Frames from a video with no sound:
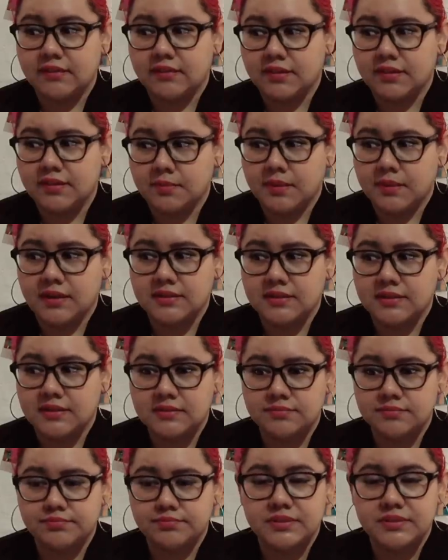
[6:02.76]
cuando más
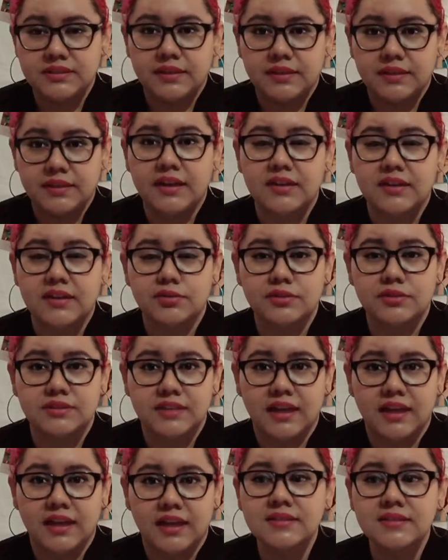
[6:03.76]
pues abierto
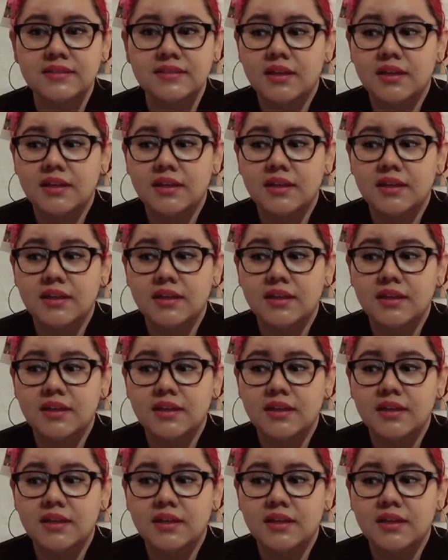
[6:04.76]
estás